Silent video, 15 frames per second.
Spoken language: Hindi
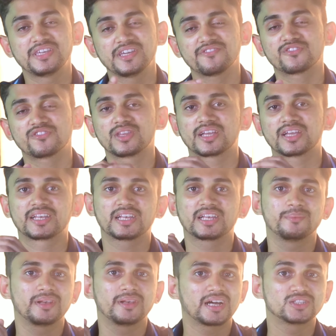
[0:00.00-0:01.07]
ये फ़ोन देखने के
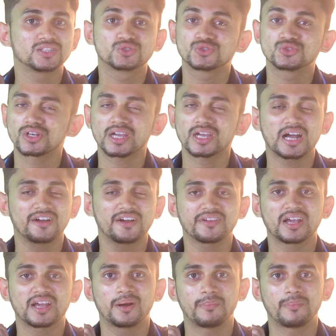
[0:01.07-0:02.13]
लिए मिलेगा जो कि
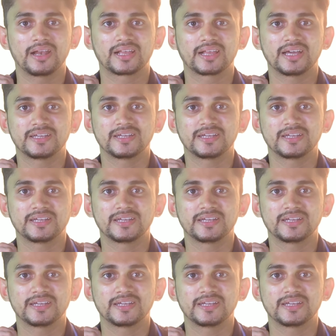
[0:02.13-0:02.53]
काफ़ी कमाल का